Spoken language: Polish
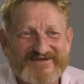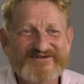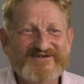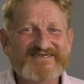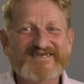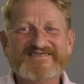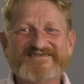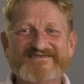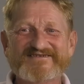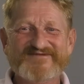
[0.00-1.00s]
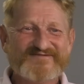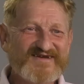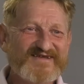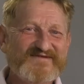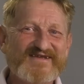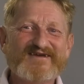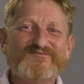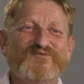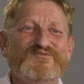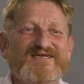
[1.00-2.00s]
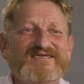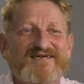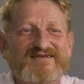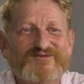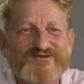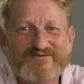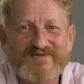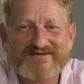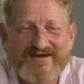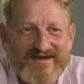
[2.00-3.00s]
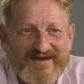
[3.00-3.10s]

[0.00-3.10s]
i to już cieszyło, co byśmy mieli tam po 5, 7, 8 lat.